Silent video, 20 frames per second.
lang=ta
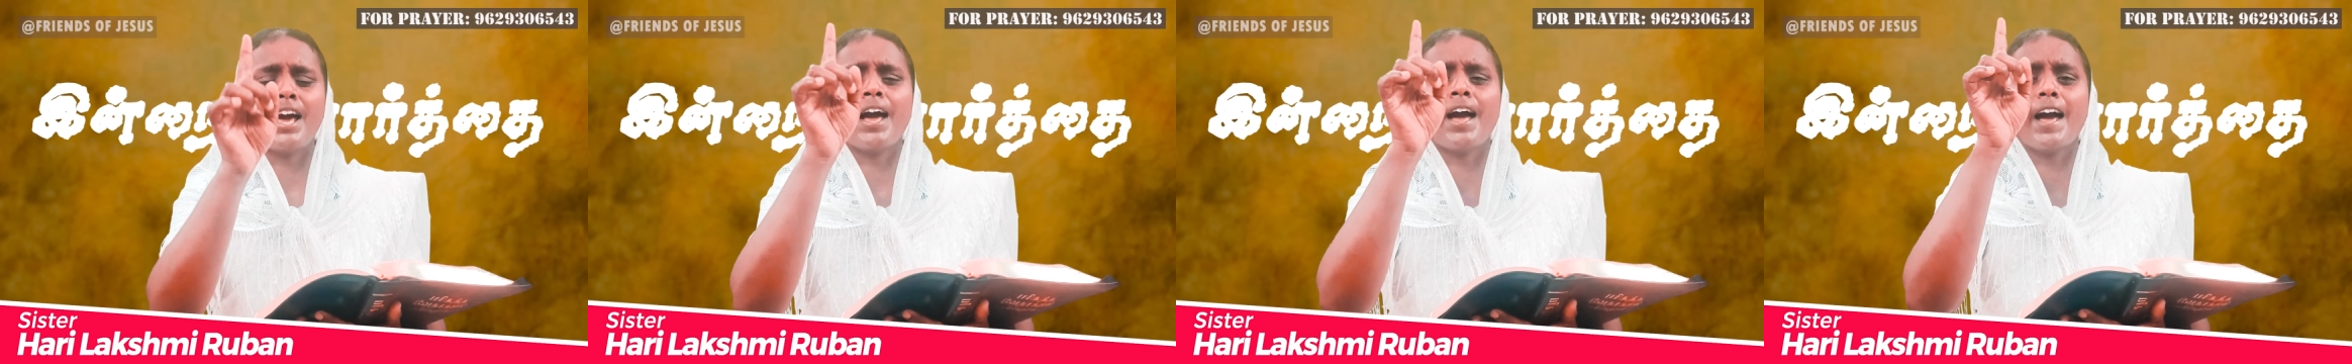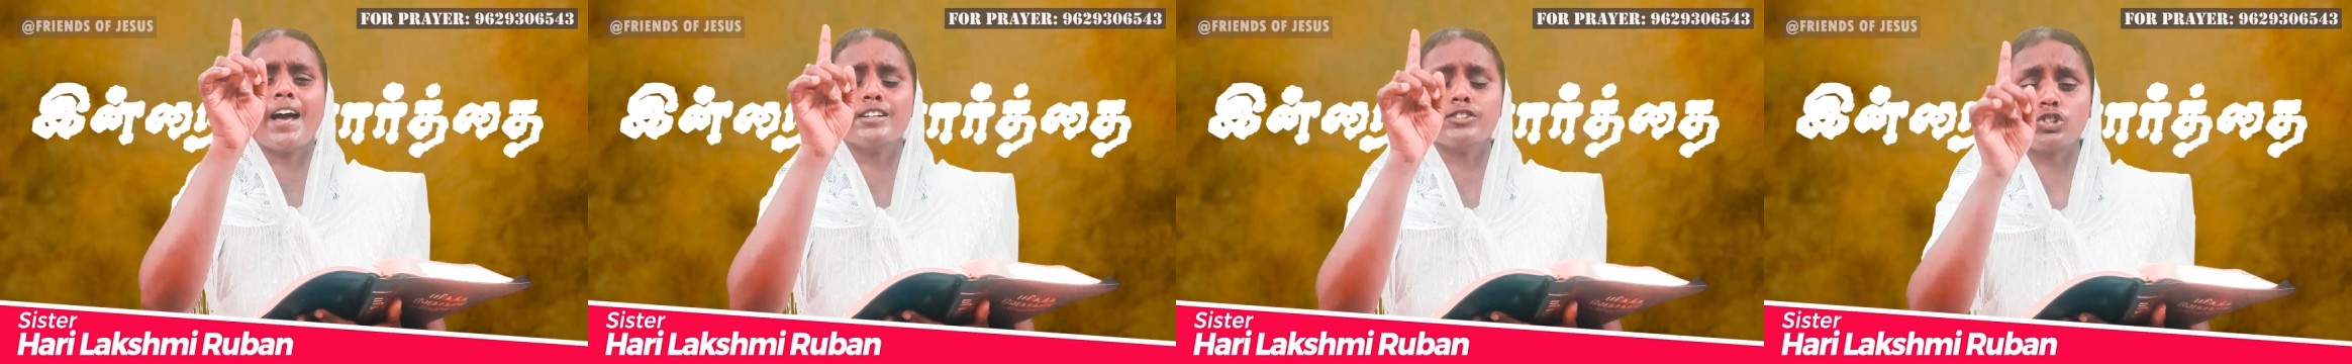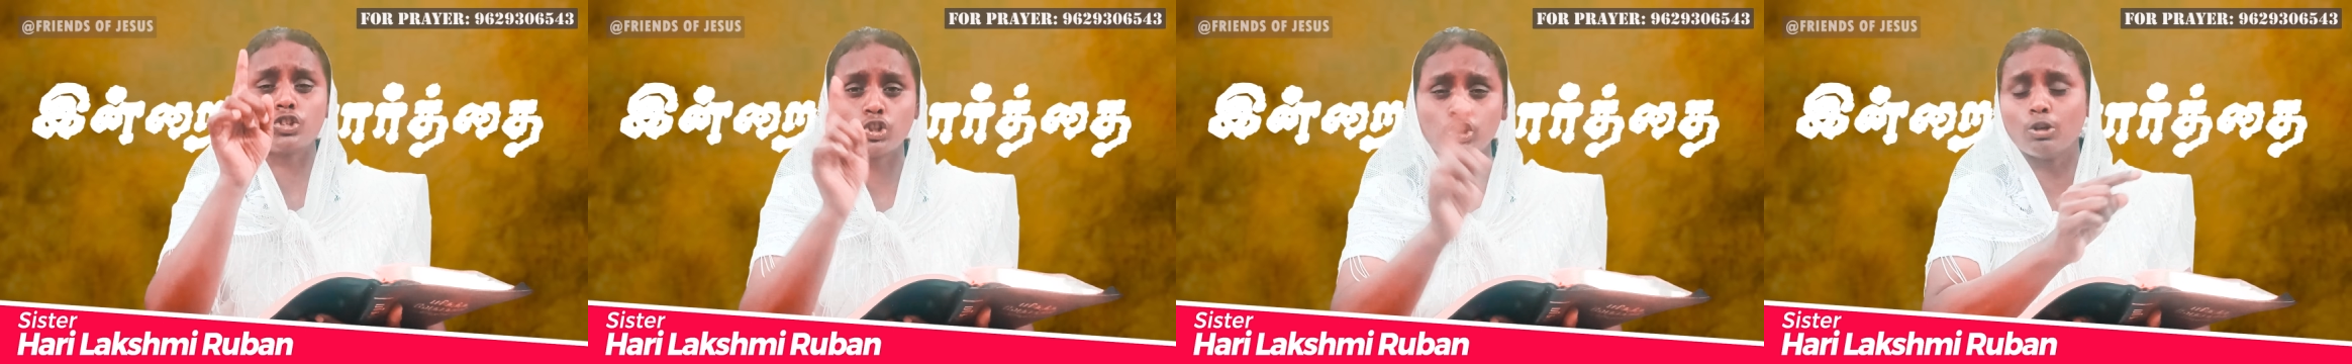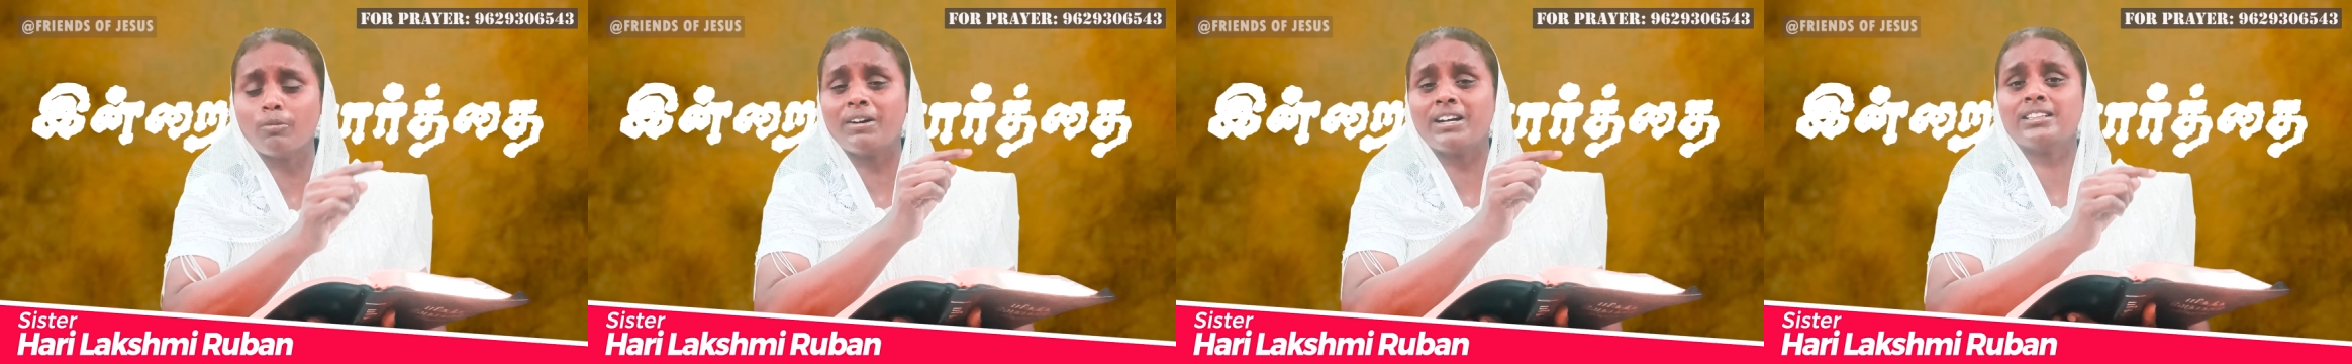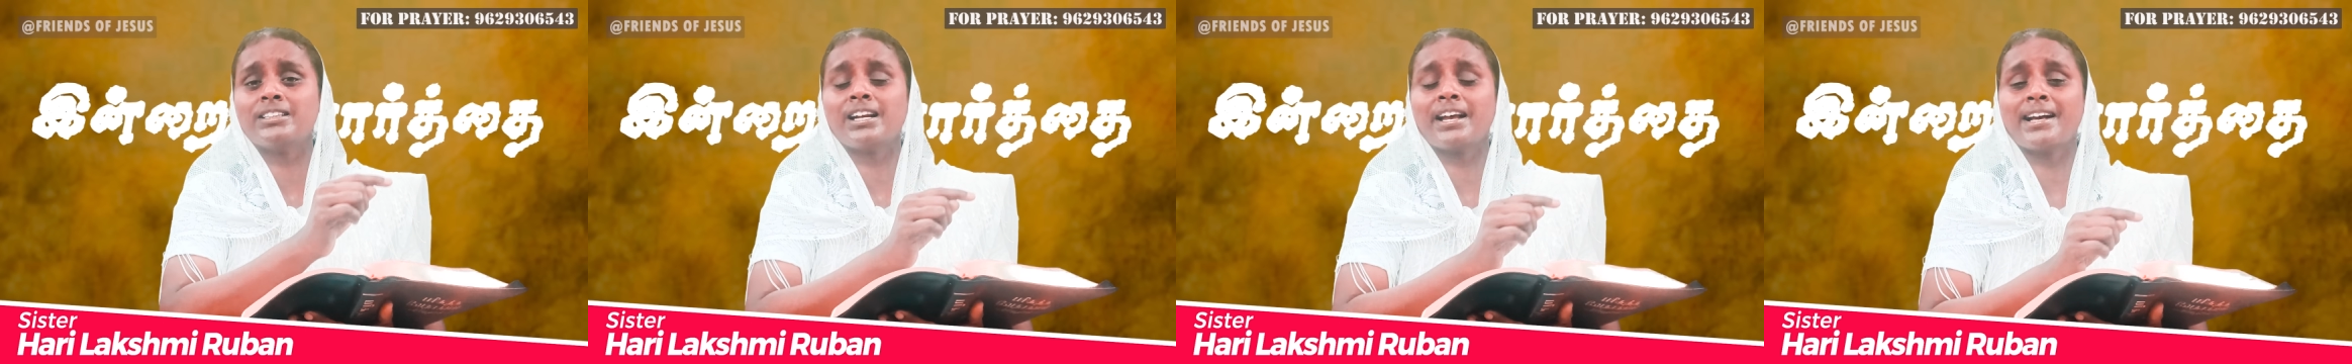ஏசு
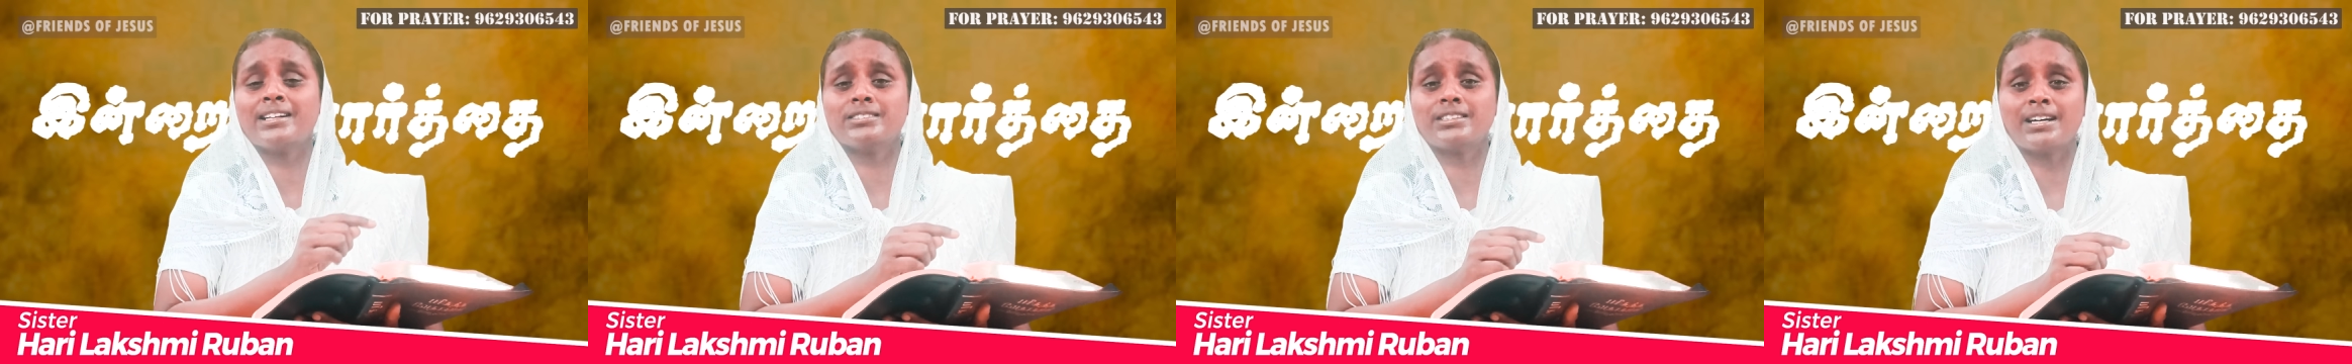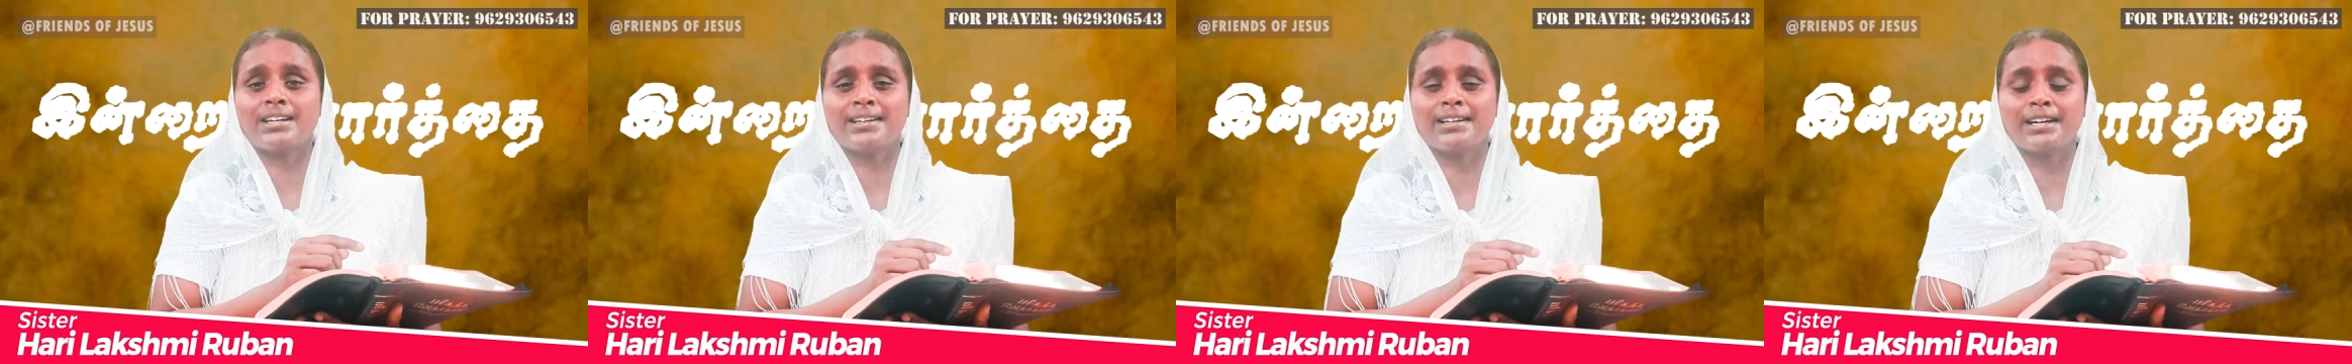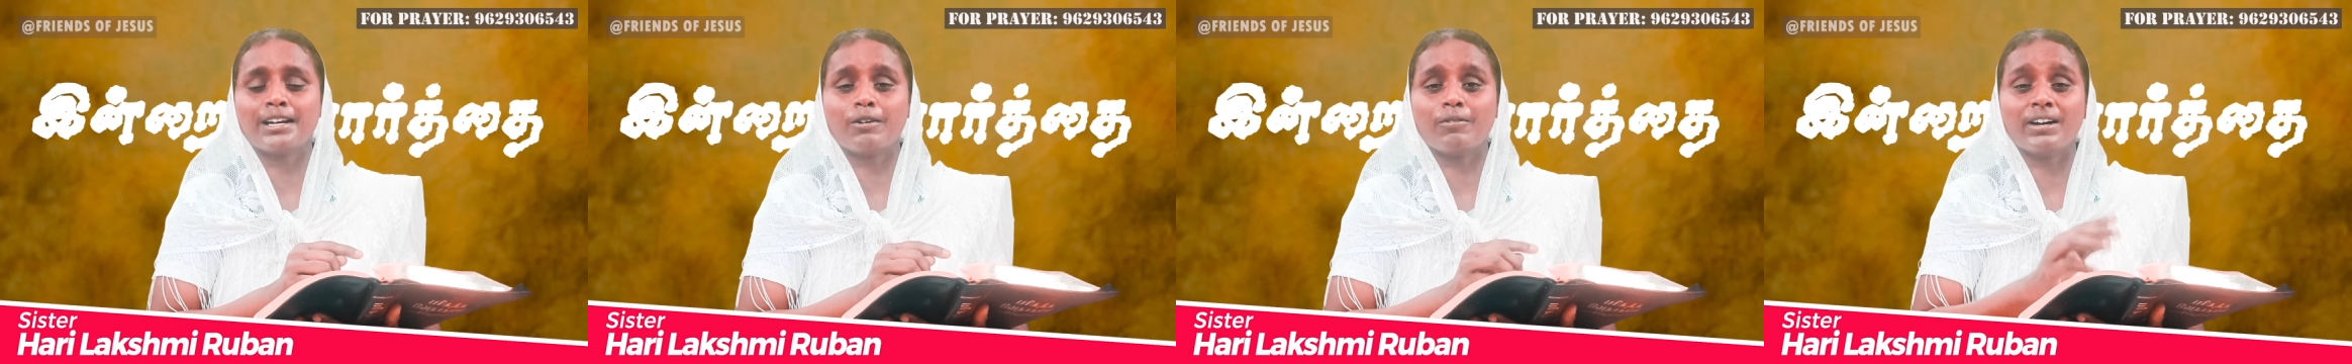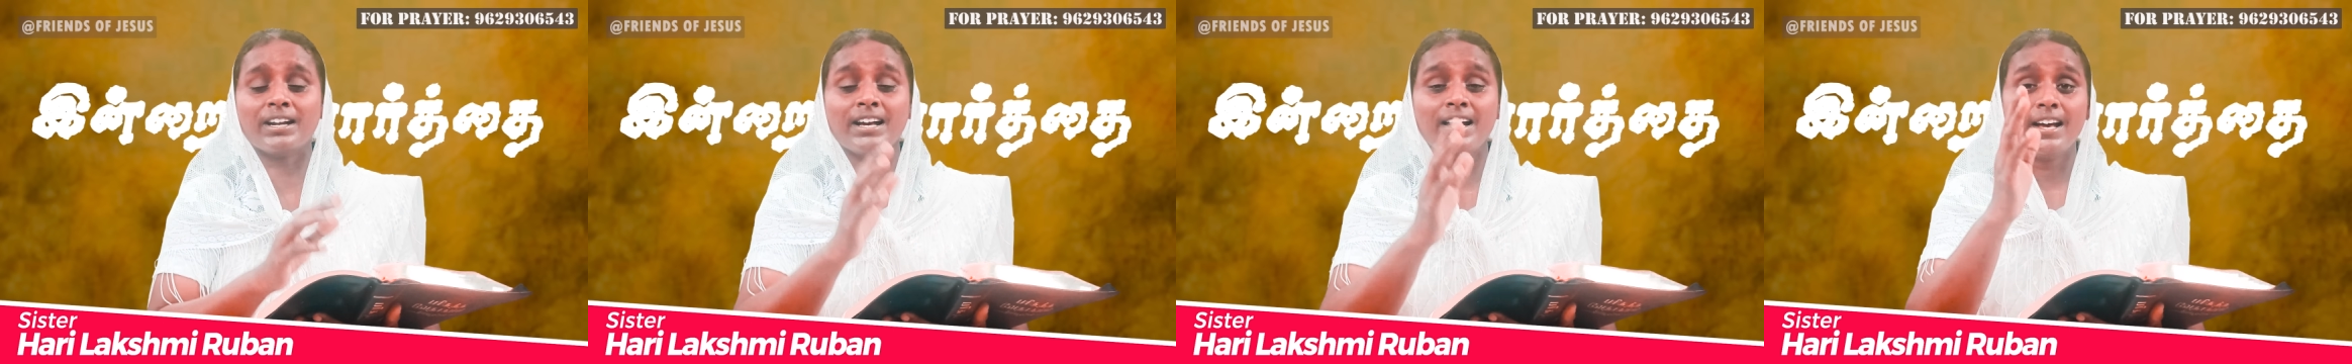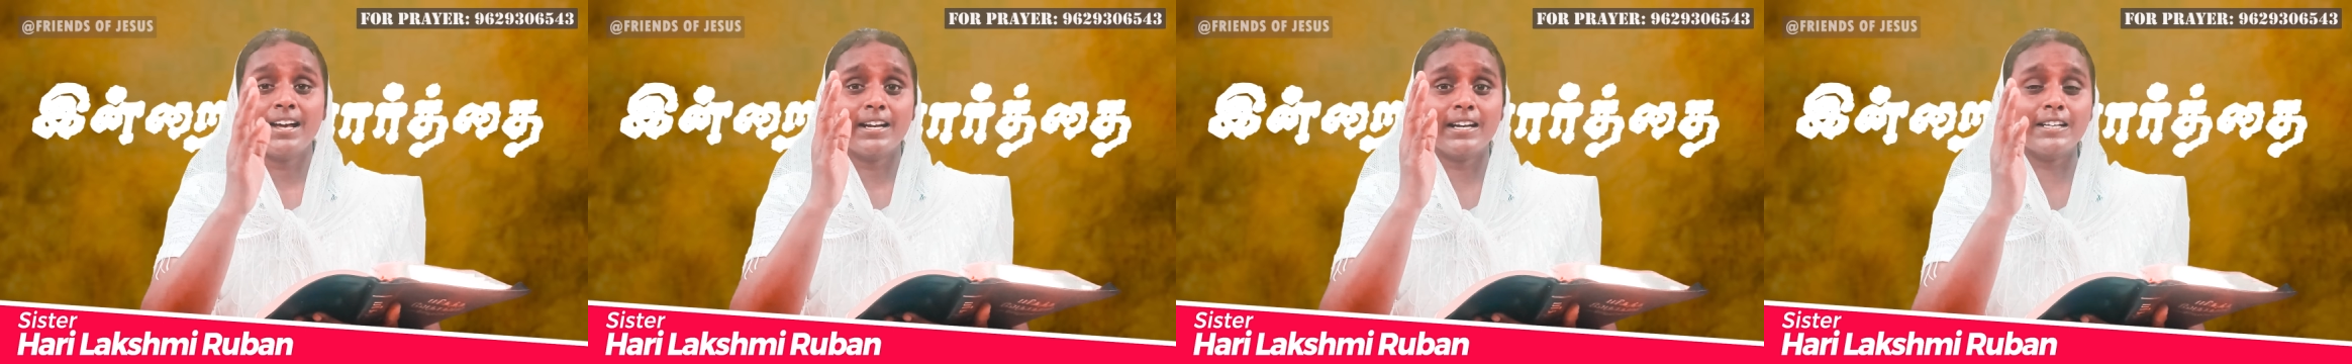விடுதலையை தருகிறவர்